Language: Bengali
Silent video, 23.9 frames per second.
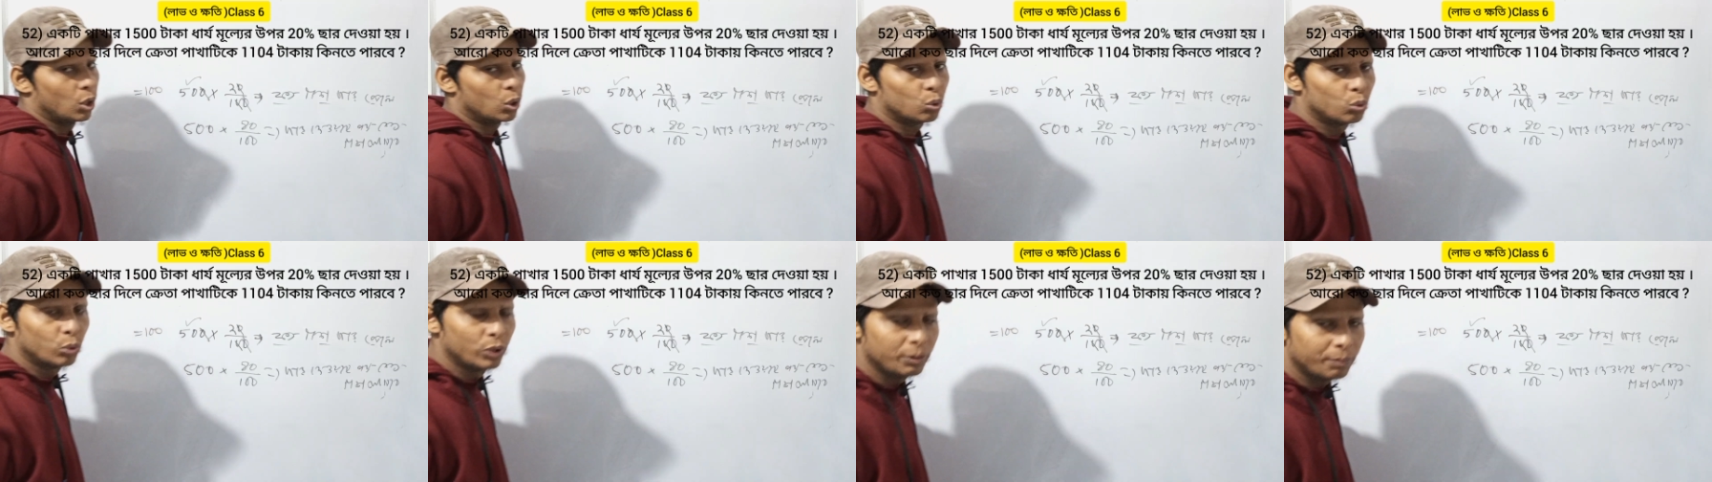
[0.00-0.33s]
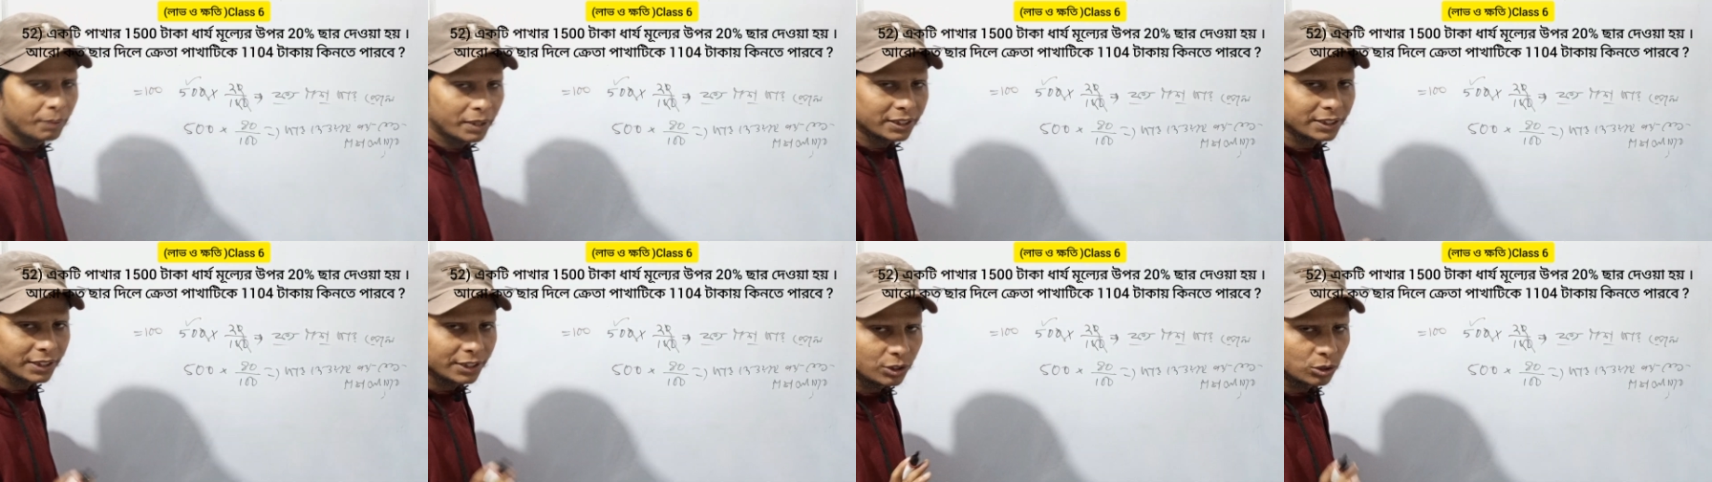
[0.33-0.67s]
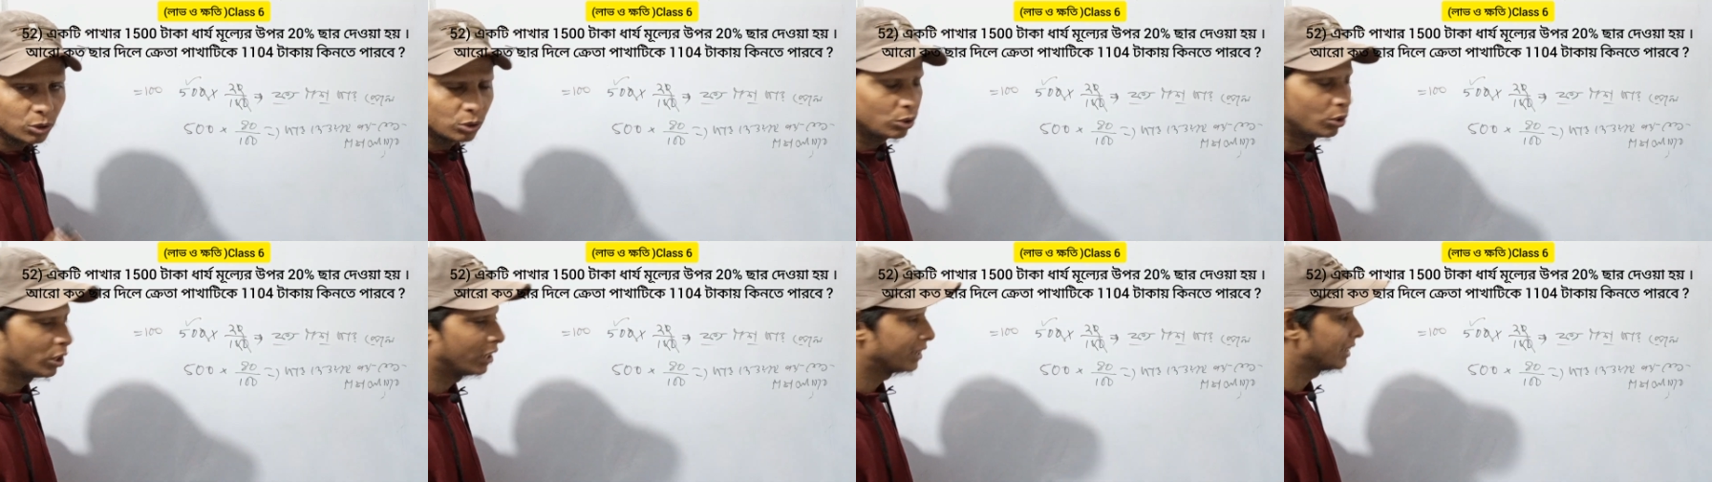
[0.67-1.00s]
কুড়ি পার্সেন্ট
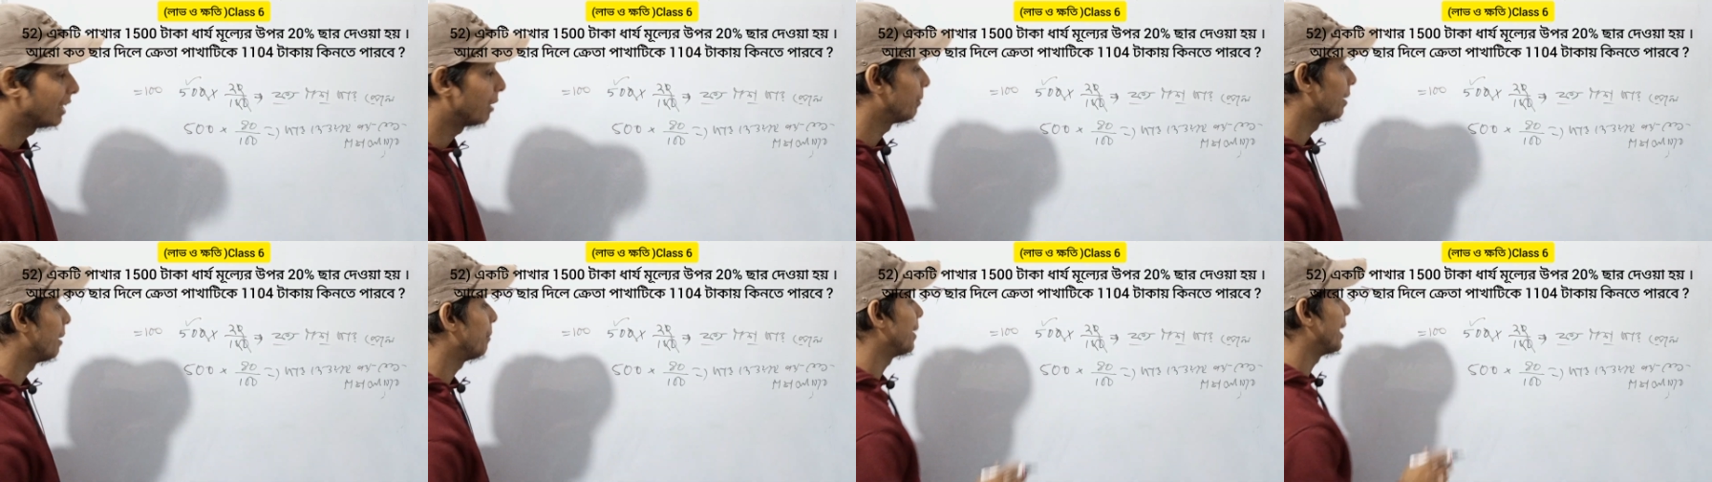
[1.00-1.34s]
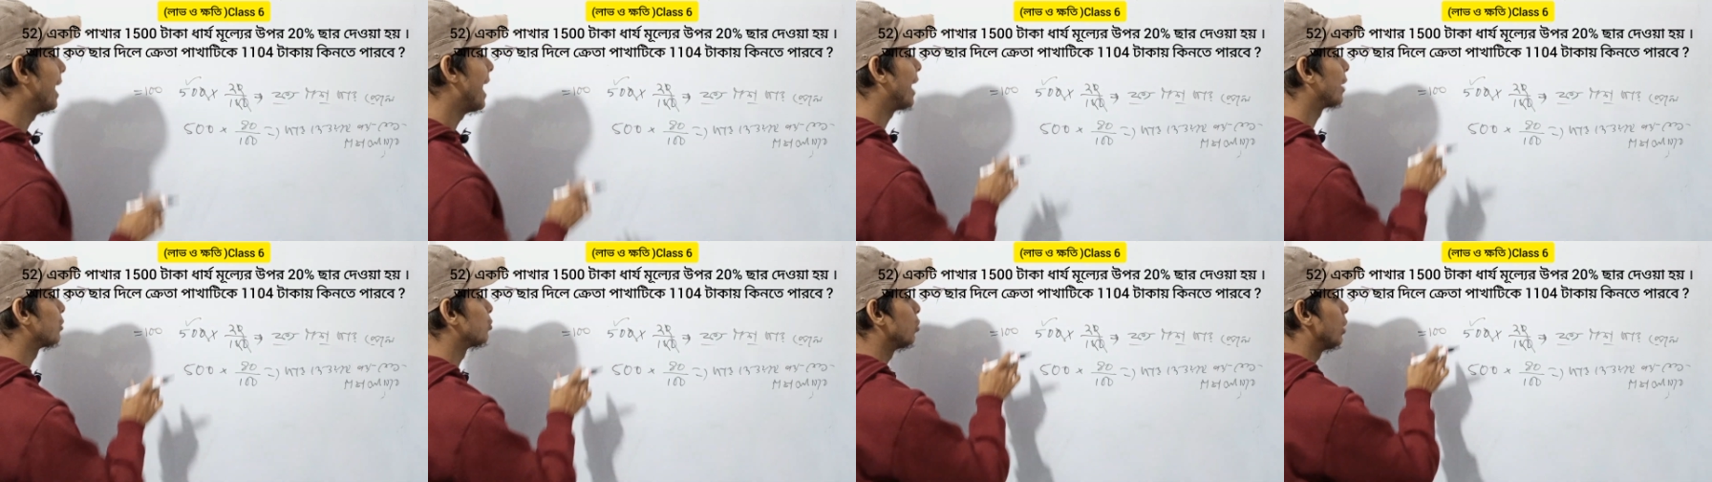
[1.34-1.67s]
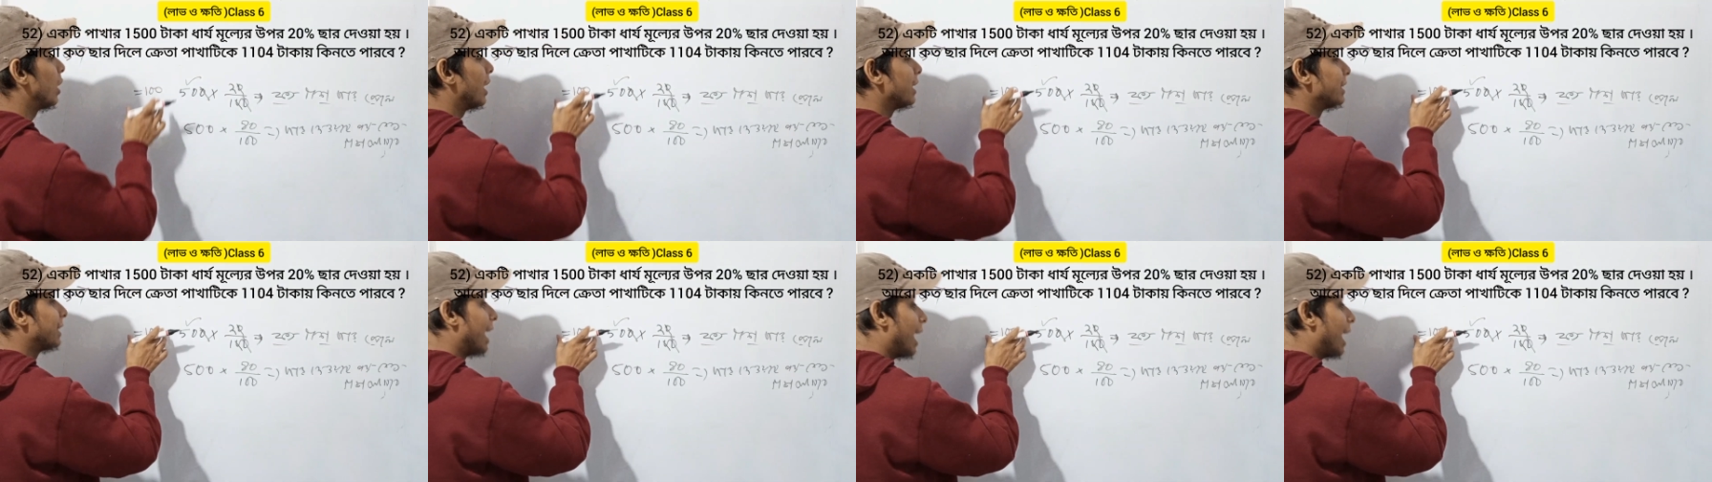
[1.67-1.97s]
যদি হয় তার মানে আমার একশো টাকা